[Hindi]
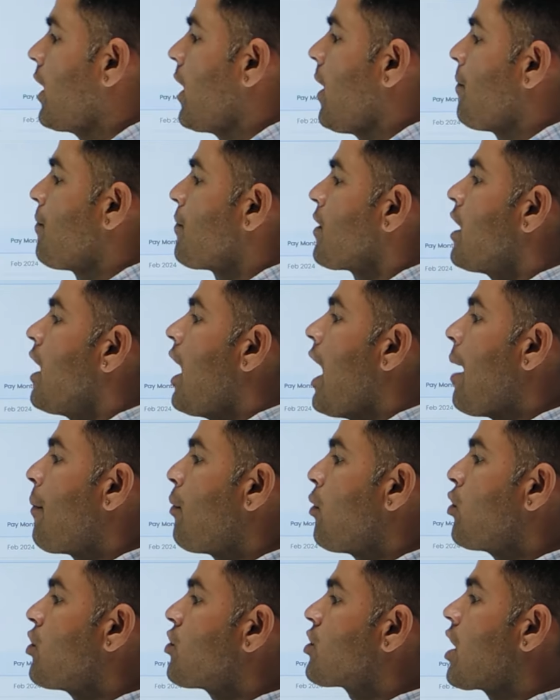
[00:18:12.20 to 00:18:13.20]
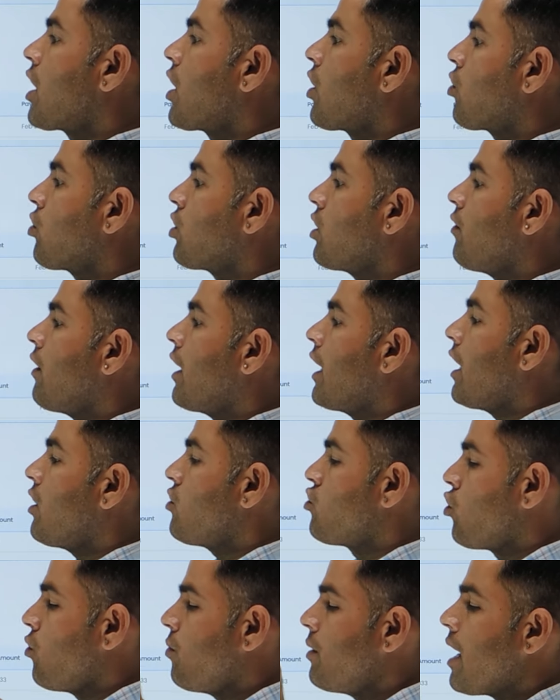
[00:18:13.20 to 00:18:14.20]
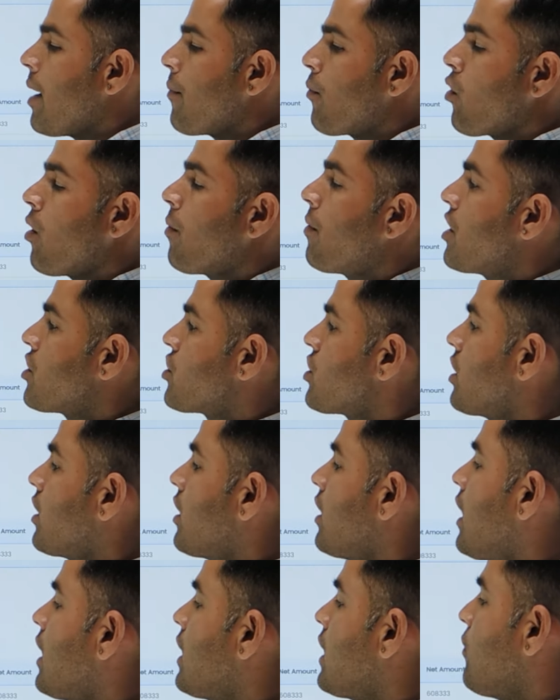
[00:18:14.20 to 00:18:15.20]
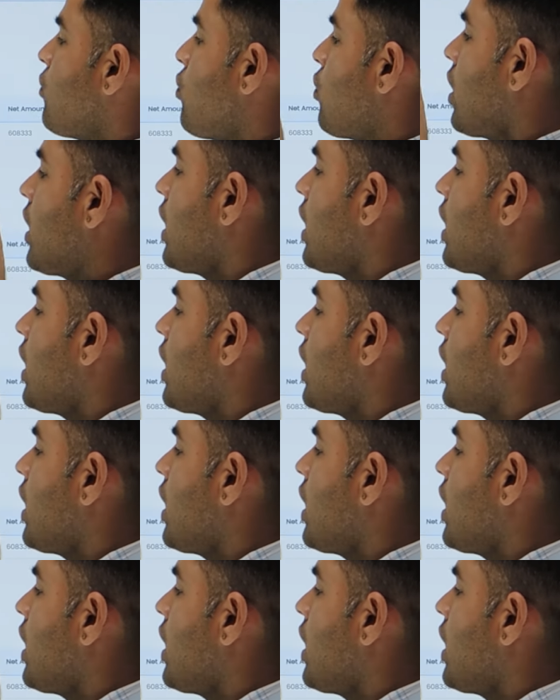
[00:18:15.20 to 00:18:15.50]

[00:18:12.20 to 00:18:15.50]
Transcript: करेगा आप लोग इसकी कटौती वगैरह जो भी आपको ऑपरेशन करना था वो